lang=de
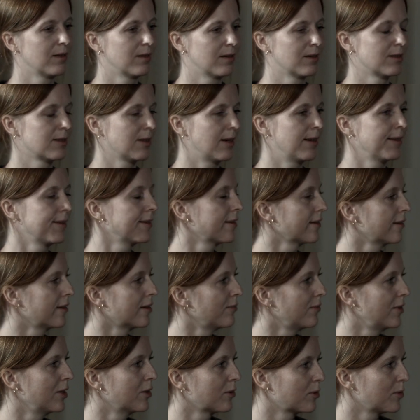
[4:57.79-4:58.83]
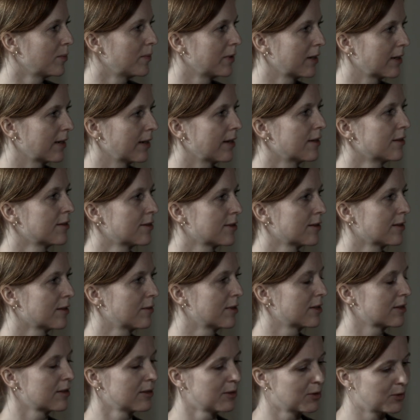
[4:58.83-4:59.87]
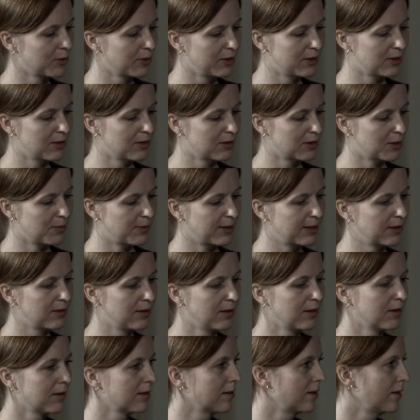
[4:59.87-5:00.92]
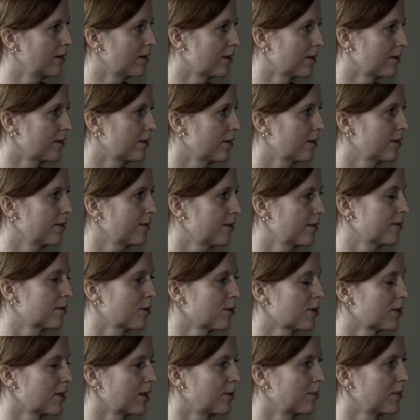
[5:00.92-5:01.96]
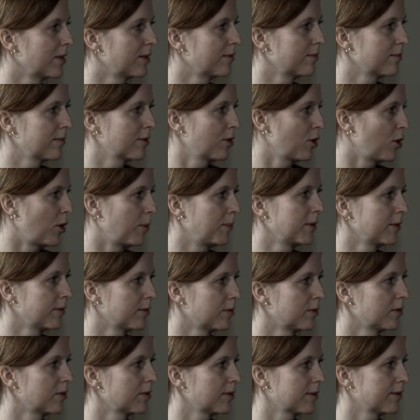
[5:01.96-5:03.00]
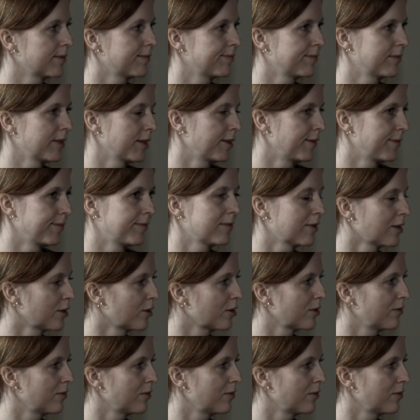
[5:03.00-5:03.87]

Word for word: das andere dann wiederum ergänzt. Aber es sind so diese zwei Dinge, die dann zusammenkommen und ja, dann